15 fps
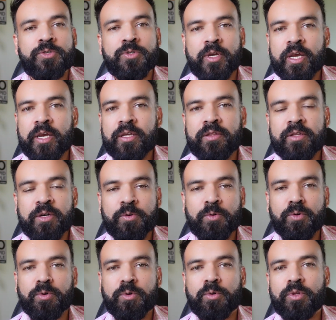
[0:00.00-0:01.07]
সো এক্ষেত্রে
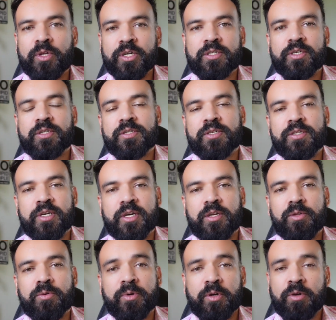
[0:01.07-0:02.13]
কোনো কোনো দেশ আছে
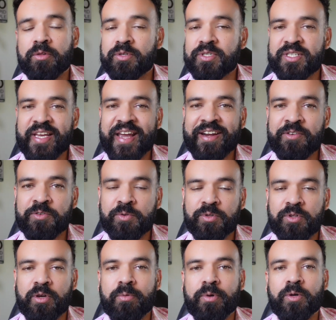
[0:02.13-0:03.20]
যেখানে তোমাকে হয়তো স্যাট
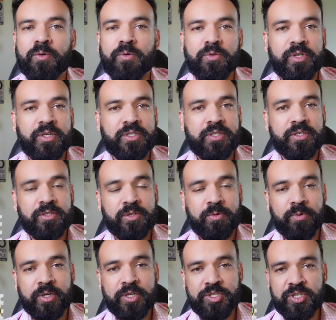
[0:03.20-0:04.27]
করতে হবে কোনো দেশ আছে
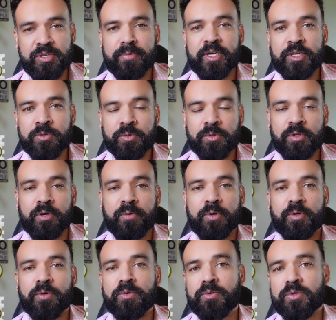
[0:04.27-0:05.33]
তোমাকে জিম্যাট করতে হবে
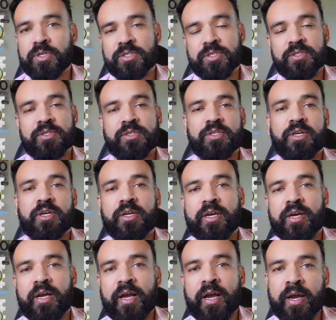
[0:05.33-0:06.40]
কোনো দেশ আছে সেখানে
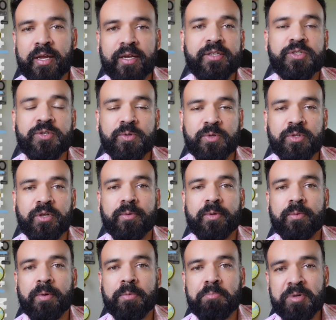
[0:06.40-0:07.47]
আয়েলস করতে
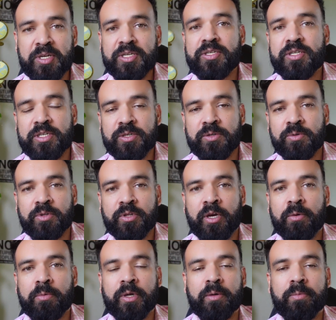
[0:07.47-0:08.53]
হবে বা পিটি e করতে
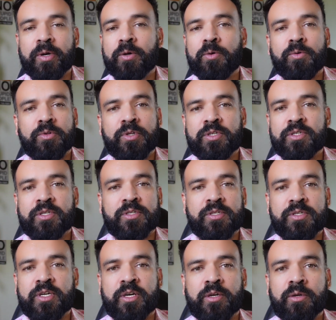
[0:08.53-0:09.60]
হবে বা কোনো দেশ
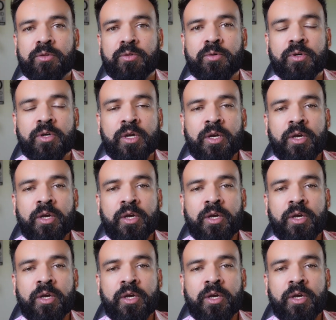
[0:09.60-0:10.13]
আছে যেখানে হয়তো